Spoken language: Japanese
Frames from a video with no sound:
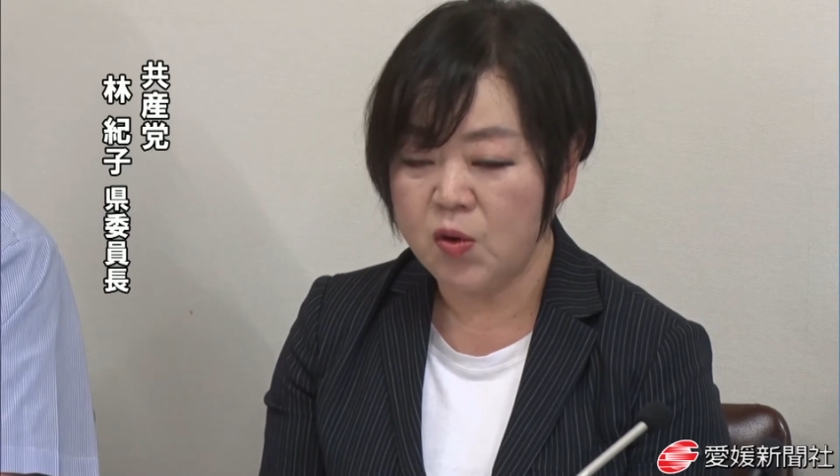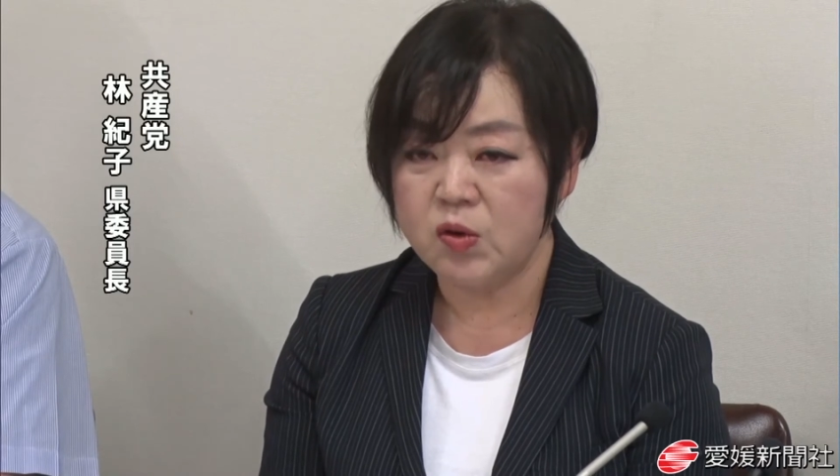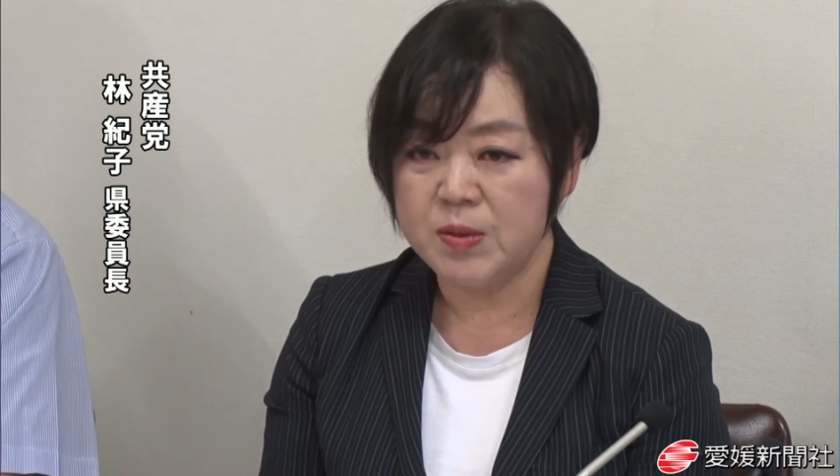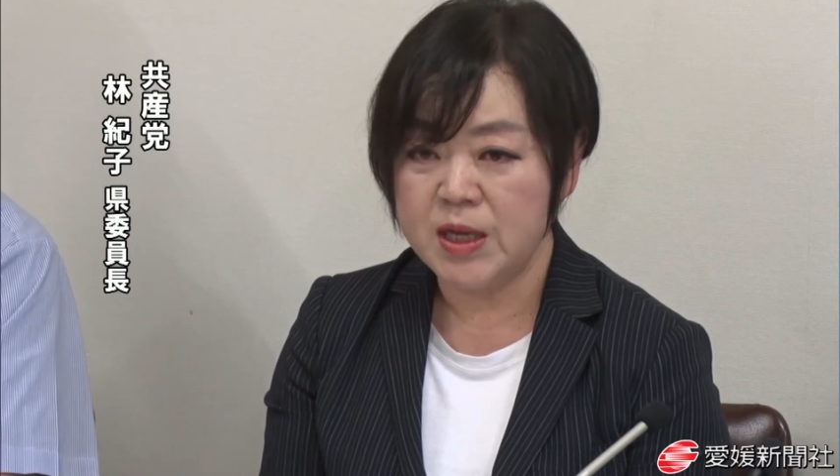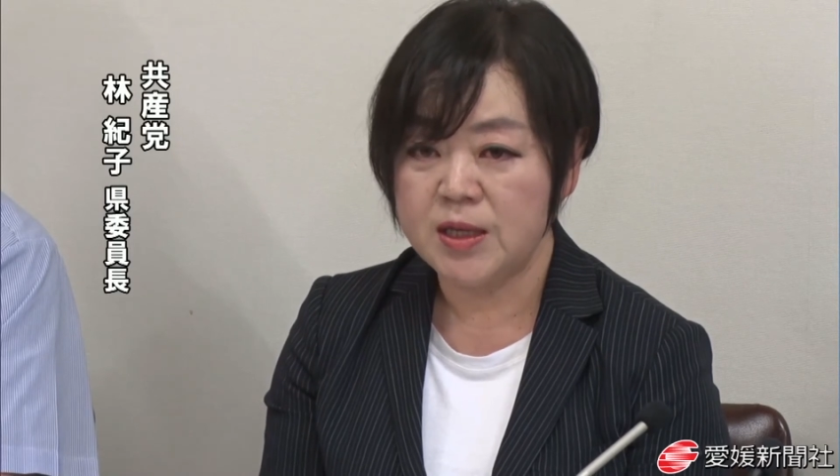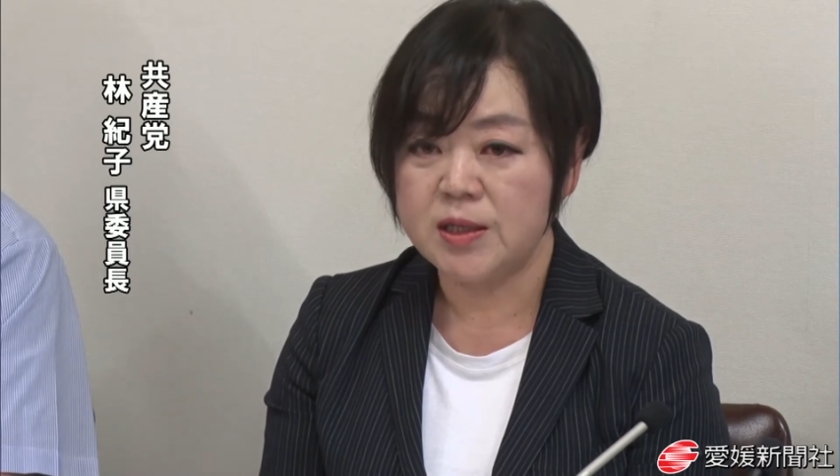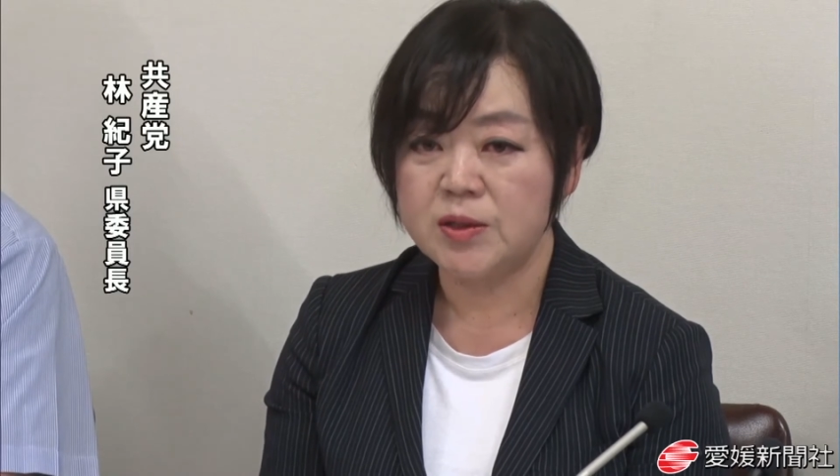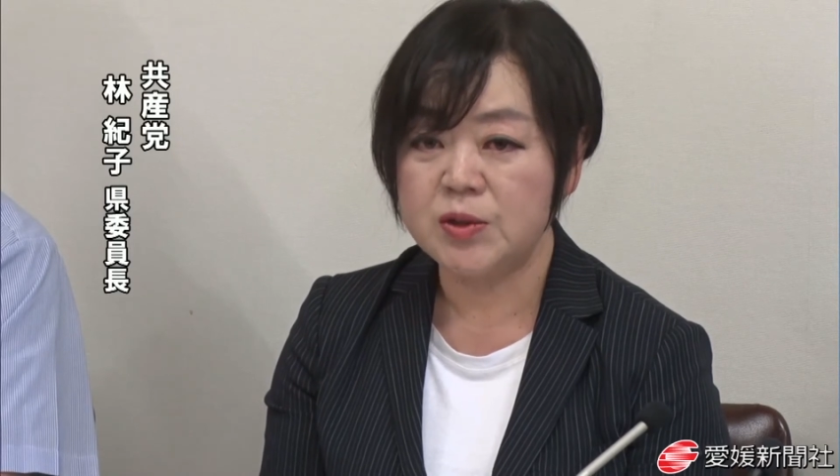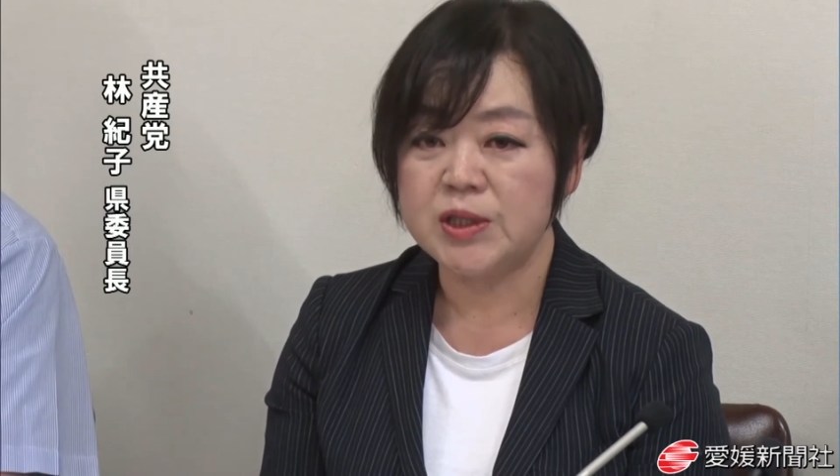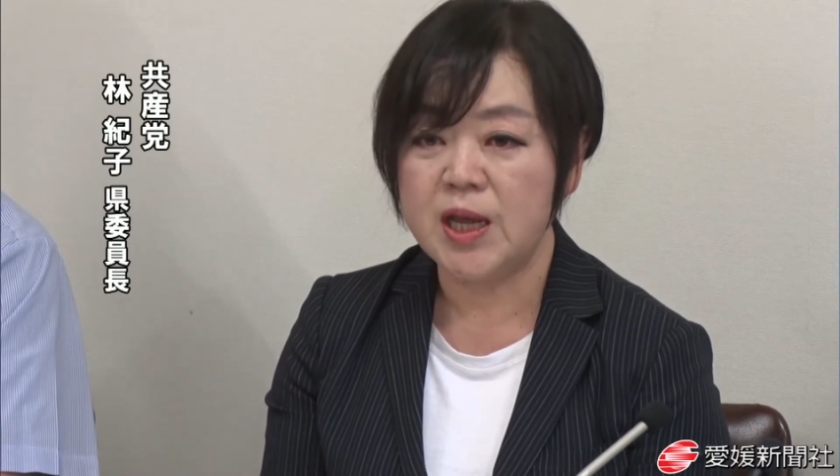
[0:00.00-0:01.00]
国民
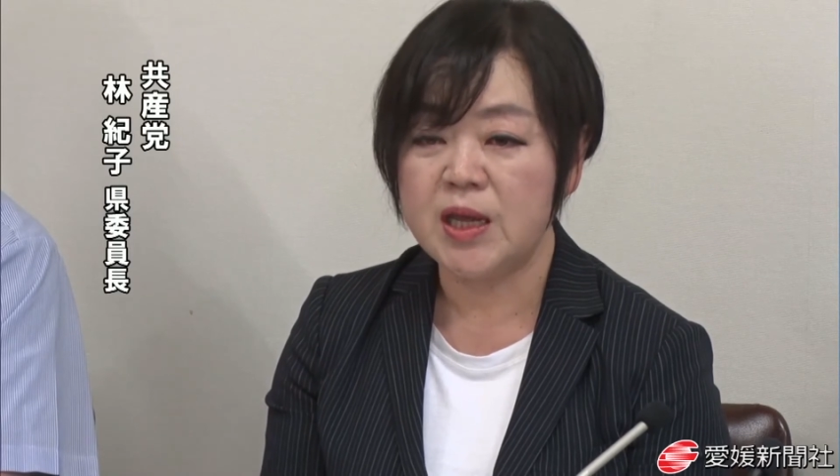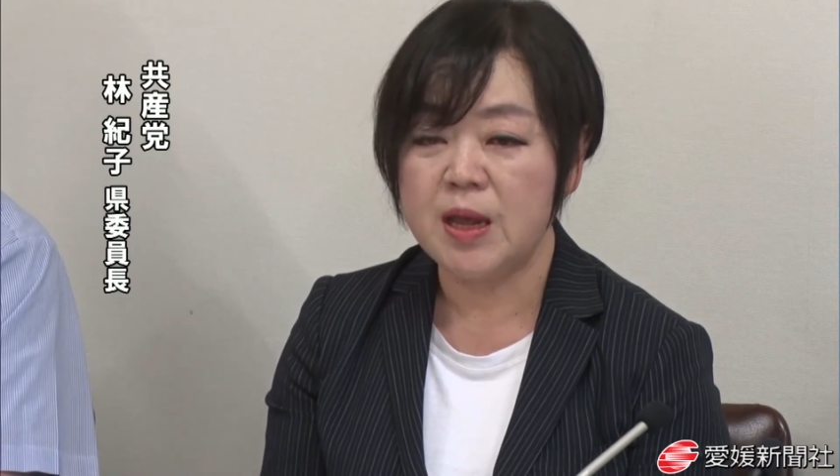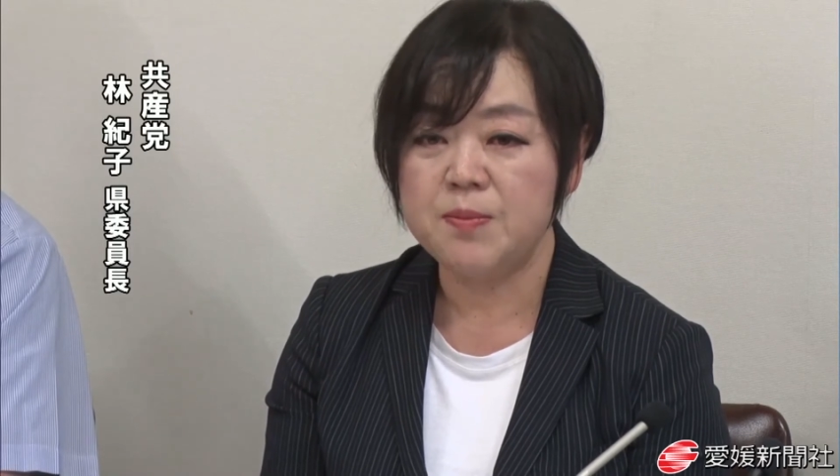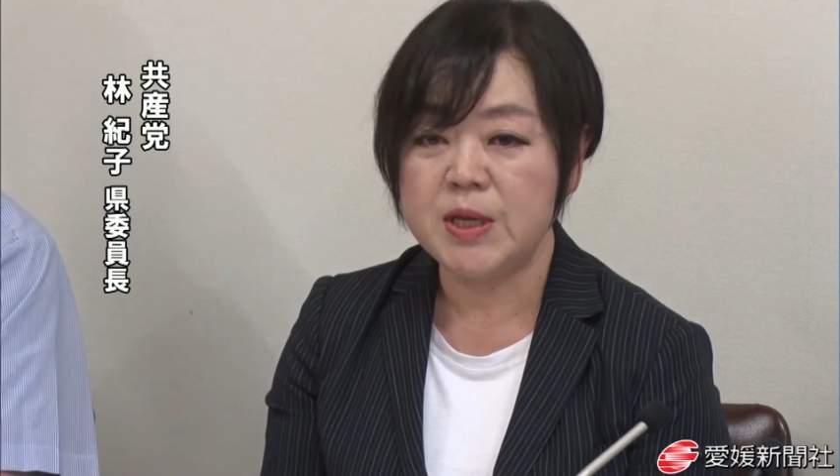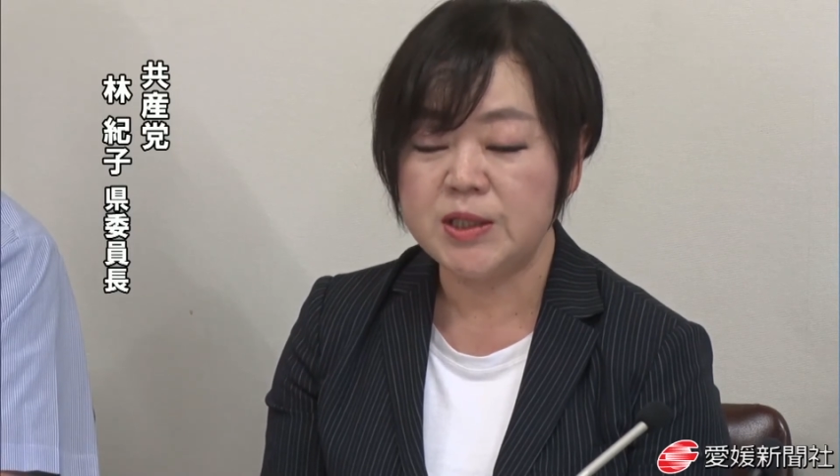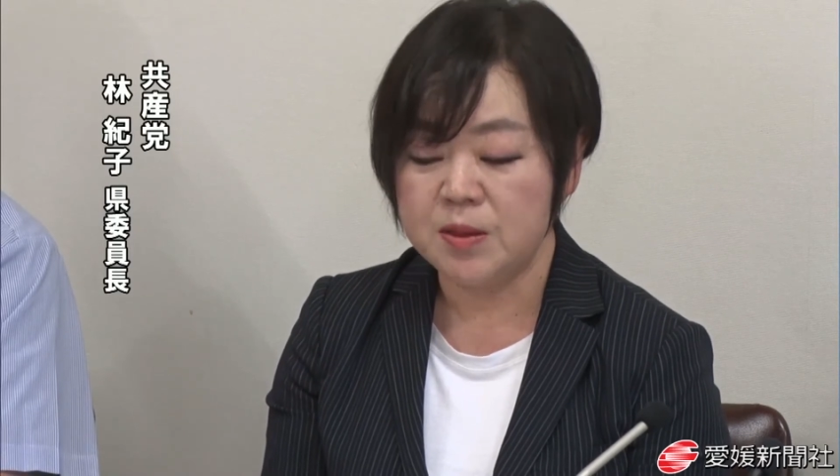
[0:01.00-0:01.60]
そして県民